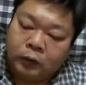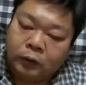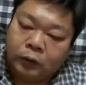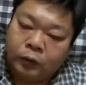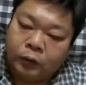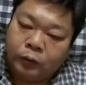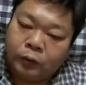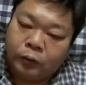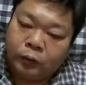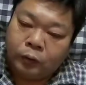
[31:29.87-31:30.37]
と
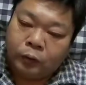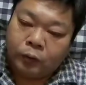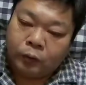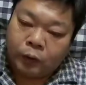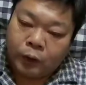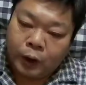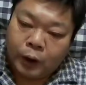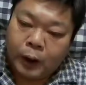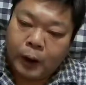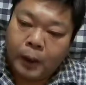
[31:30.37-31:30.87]
いうこ
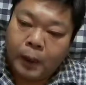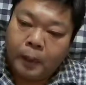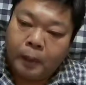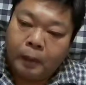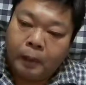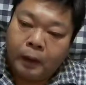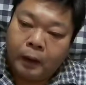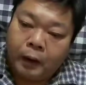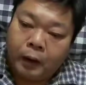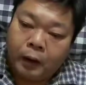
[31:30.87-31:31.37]
とで、
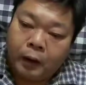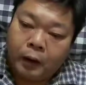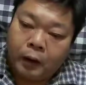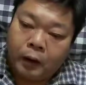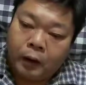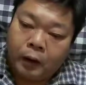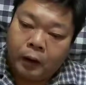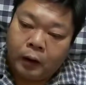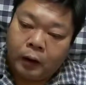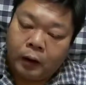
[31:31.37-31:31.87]

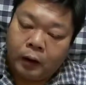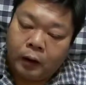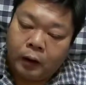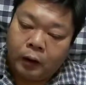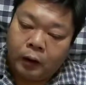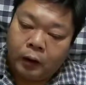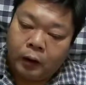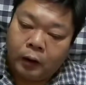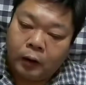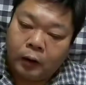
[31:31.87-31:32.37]

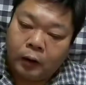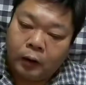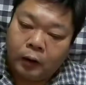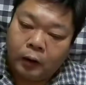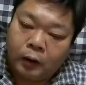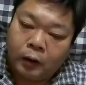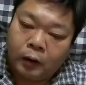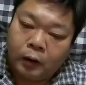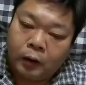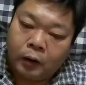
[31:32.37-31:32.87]

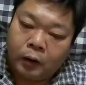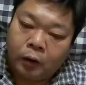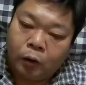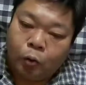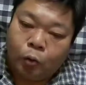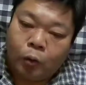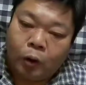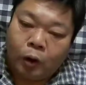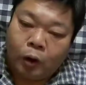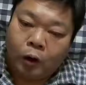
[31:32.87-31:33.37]

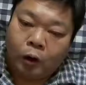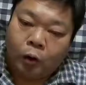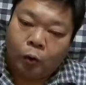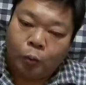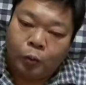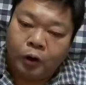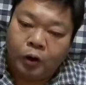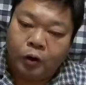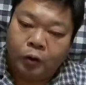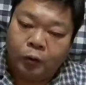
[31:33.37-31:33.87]
えー、今日は
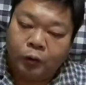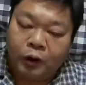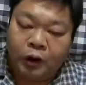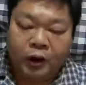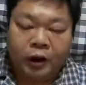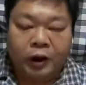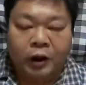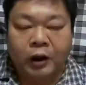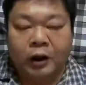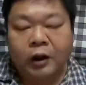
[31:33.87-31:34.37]
オピニオン
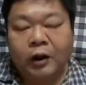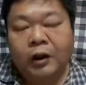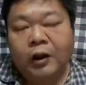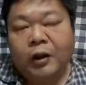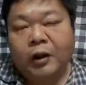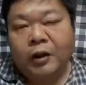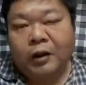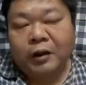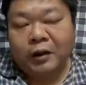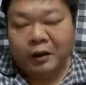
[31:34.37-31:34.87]
だけ
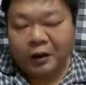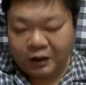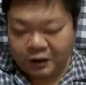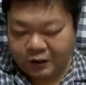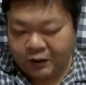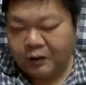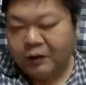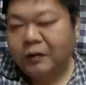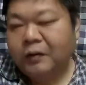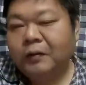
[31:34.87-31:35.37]
で
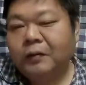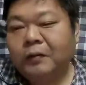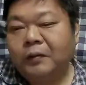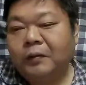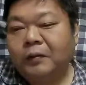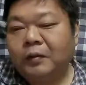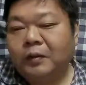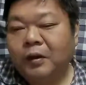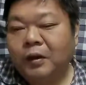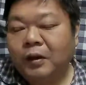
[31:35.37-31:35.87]
す。
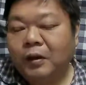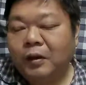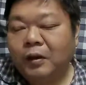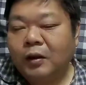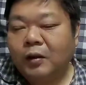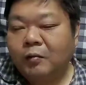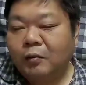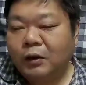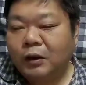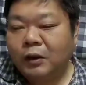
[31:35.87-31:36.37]

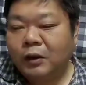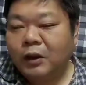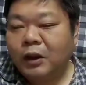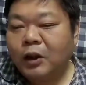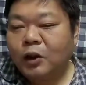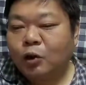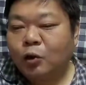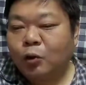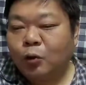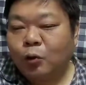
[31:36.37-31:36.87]
さす
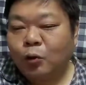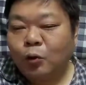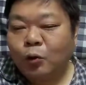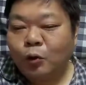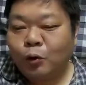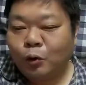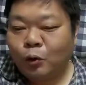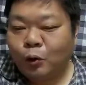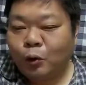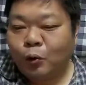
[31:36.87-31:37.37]
がにちょっとこ
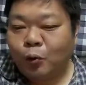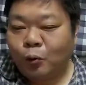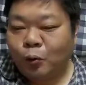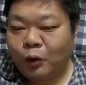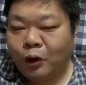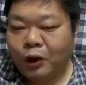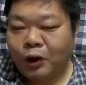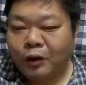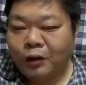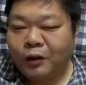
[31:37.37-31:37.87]
のニュース今
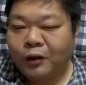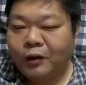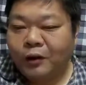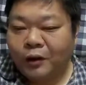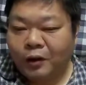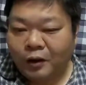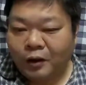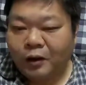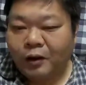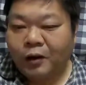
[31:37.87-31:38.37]
日大きかったん
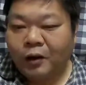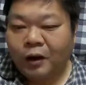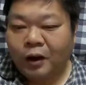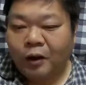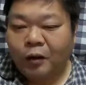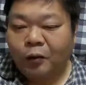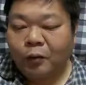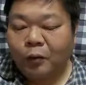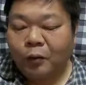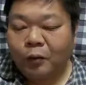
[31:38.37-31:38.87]
でね、あ
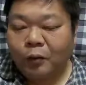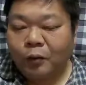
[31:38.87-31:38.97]
の